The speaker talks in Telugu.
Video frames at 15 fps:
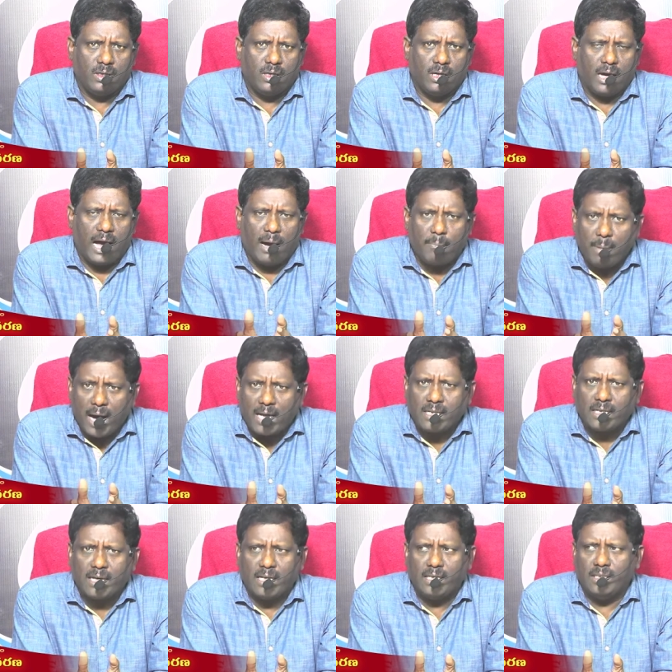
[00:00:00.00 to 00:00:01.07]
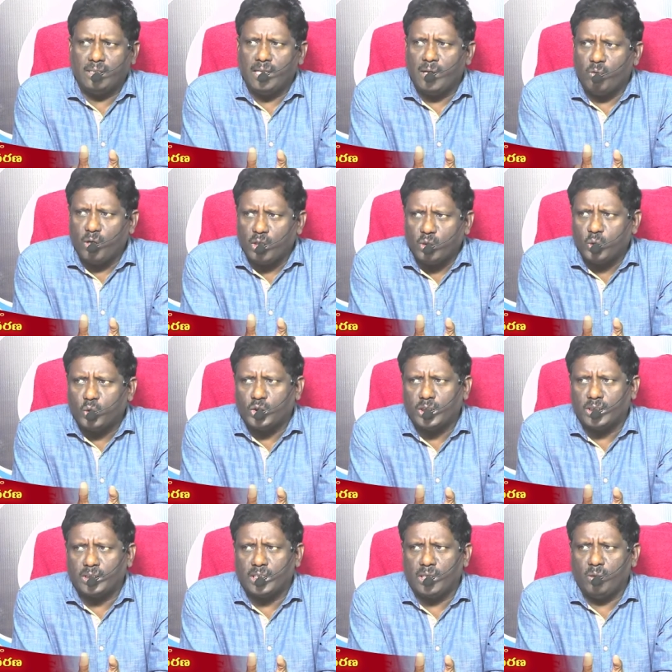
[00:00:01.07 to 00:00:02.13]
ఆ మార్గాన్ని దేవుడు ఎందుకు
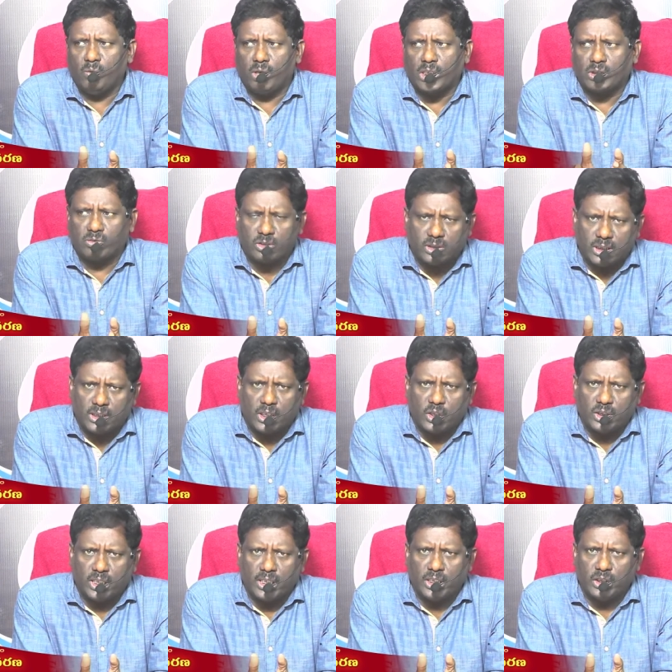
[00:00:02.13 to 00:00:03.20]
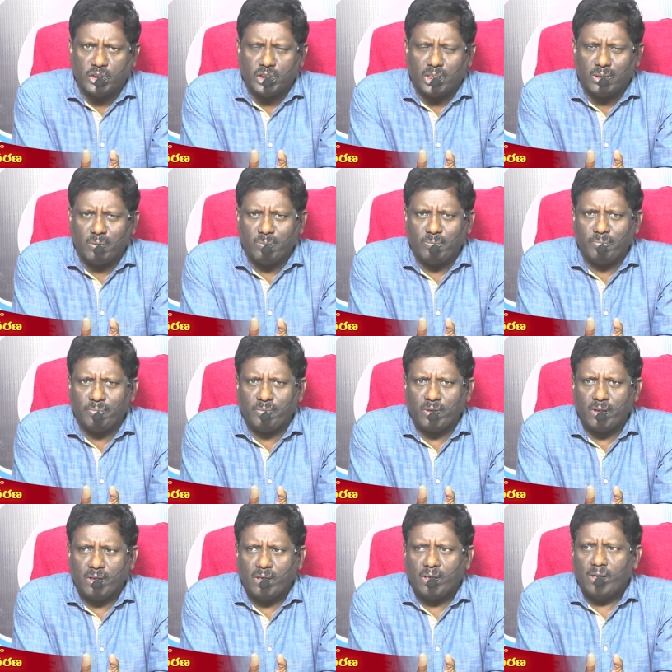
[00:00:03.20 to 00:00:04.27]
చేశాడు ఒక స్వస్థతను జరిగించాడు
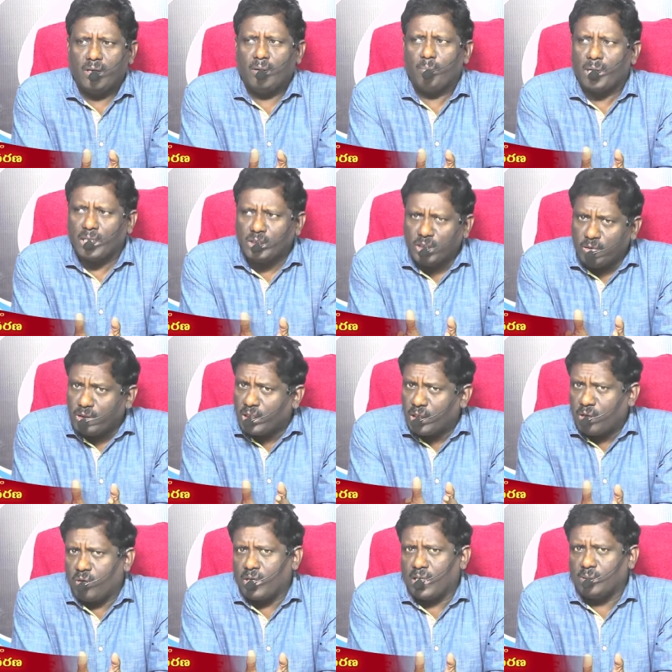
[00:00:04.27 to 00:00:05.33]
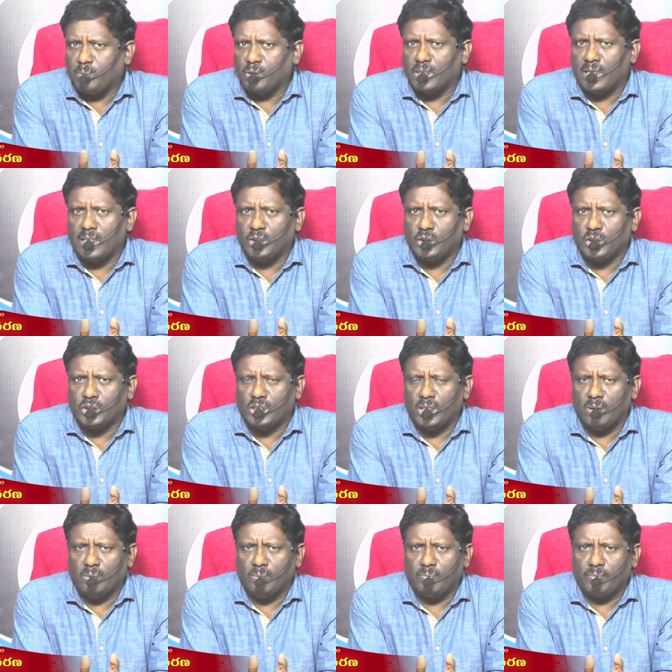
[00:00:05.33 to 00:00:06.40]
మన జీవితంలో ఒక అద్భుతాన్ని చేశాడు
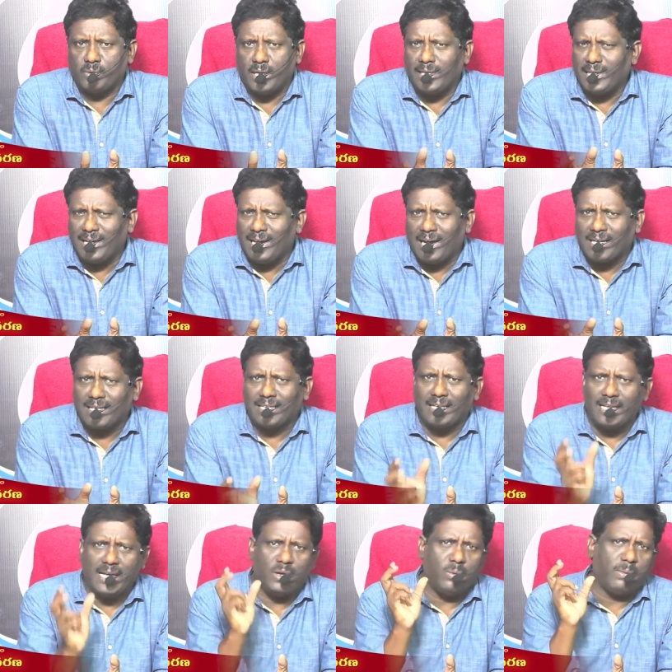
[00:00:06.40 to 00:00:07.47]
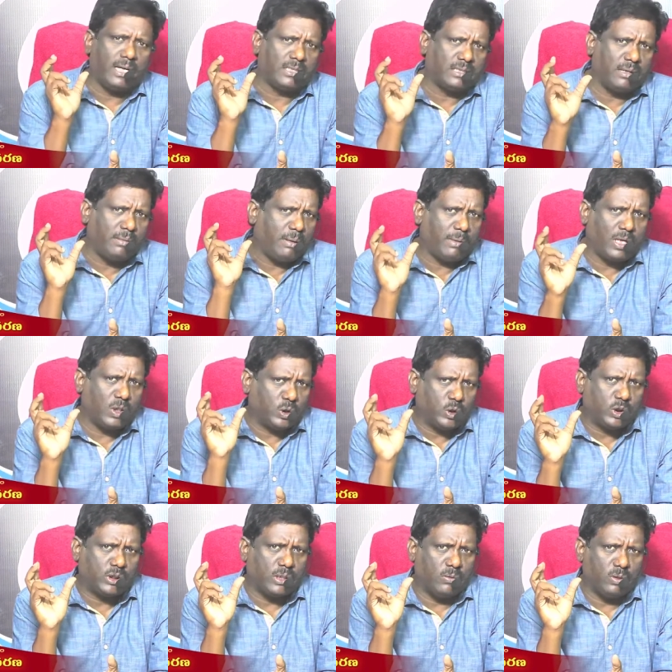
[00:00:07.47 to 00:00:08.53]
అంటే ఆ క్రియను మాత్రమే మనం
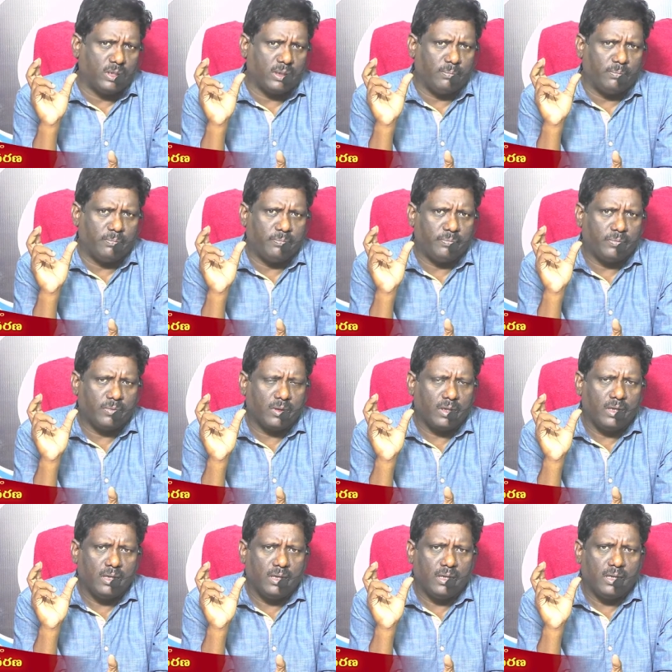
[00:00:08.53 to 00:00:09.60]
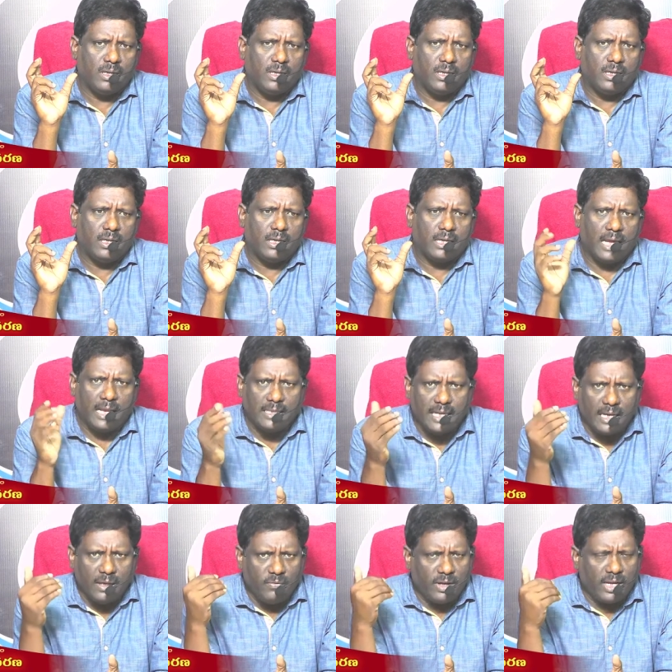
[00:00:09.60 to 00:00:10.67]
చూస్తూ ఉంటాం కానీ దాని
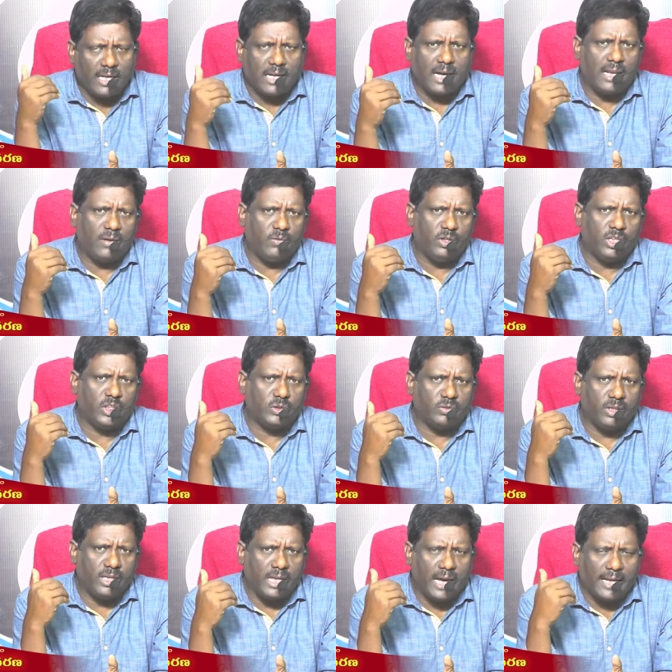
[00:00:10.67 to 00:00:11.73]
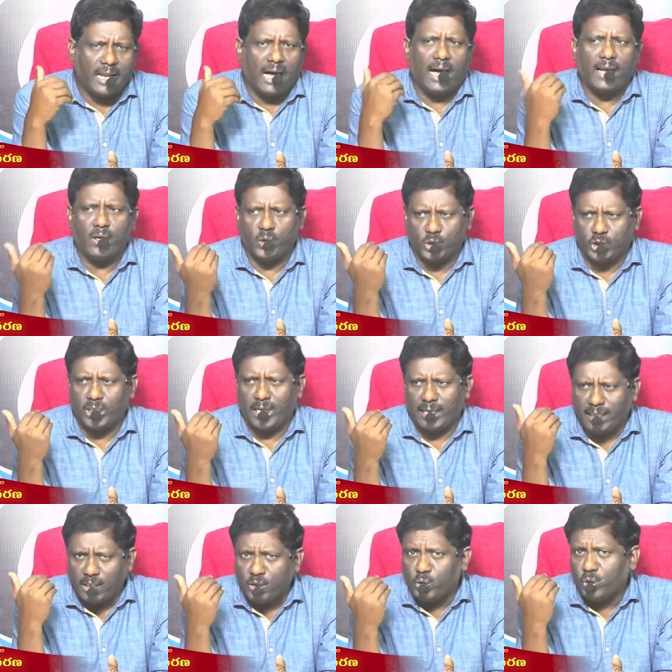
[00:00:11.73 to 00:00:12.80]
వెనకాల ఉన్నటువంటి ఆయన ఆలోచన ఆయన
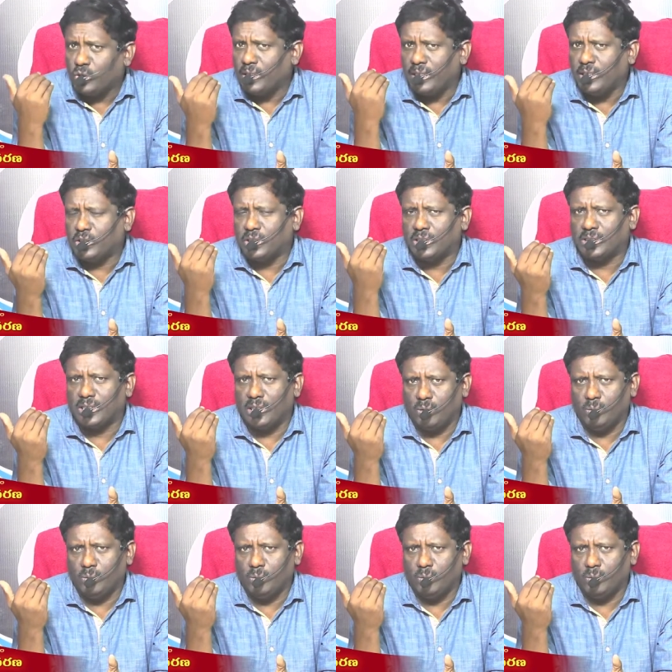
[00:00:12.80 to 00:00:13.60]
ఎందుకు దీన్ని చేశాడు